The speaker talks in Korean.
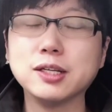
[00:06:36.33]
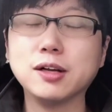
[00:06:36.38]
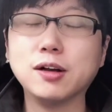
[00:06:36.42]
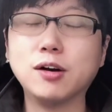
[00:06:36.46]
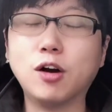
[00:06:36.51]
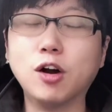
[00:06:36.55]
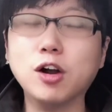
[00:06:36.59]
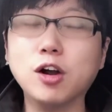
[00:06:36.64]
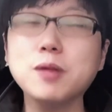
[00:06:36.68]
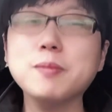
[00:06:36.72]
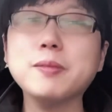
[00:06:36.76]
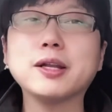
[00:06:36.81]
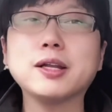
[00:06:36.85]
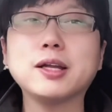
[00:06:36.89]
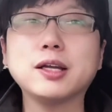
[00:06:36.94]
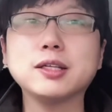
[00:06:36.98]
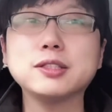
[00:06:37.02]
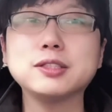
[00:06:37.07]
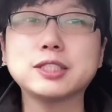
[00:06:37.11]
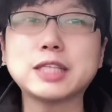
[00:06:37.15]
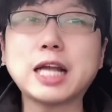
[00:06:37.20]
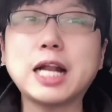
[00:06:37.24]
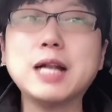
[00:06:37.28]
얼마나
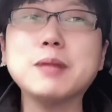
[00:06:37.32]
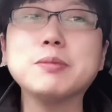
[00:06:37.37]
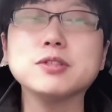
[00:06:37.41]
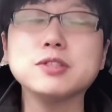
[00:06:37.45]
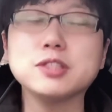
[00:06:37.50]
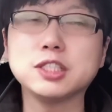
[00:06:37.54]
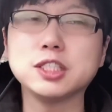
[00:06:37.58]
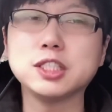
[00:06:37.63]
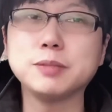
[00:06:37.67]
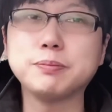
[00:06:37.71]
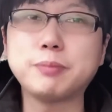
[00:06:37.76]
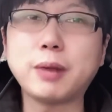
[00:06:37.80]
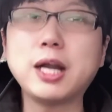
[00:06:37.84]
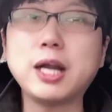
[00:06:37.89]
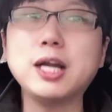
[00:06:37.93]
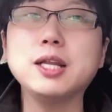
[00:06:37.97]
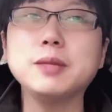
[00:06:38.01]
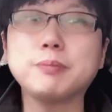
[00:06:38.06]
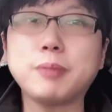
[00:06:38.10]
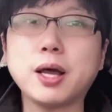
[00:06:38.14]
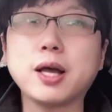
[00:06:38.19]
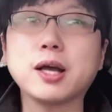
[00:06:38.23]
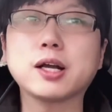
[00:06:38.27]
짧은지를 빨리
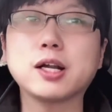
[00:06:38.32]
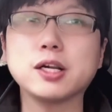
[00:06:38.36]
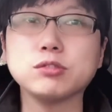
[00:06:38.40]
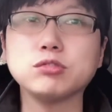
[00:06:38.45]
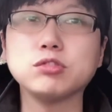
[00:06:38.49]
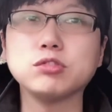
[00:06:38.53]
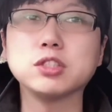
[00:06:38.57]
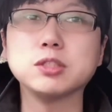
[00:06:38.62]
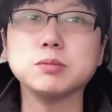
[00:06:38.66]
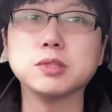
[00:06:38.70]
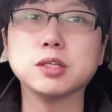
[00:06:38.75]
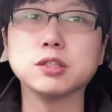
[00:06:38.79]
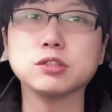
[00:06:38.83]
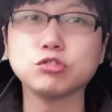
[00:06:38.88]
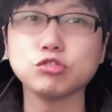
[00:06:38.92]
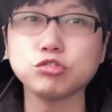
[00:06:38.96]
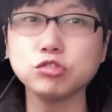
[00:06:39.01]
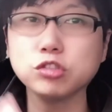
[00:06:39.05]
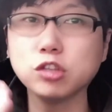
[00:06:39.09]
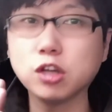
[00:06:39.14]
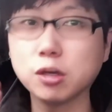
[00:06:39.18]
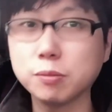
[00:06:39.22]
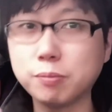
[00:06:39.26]
파악할 수 있습니다.
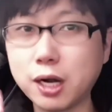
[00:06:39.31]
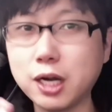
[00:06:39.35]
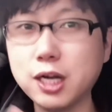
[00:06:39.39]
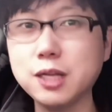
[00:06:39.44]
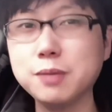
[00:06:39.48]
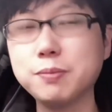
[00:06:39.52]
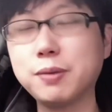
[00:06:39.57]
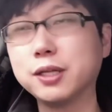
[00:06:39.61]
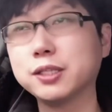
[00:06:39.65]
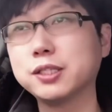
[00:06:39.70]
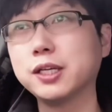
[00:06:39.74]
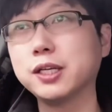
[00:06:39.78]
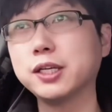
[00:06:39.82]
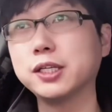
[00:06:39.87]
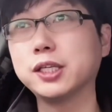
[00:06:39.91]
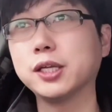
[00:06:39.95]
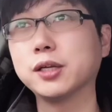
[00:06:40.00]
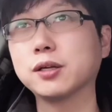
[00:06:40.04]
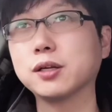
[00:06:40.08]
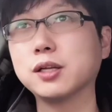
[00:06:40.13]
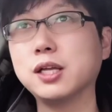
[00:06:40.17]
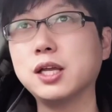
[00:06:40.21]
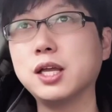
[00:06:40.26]
충격 빨리 받아야 돼요.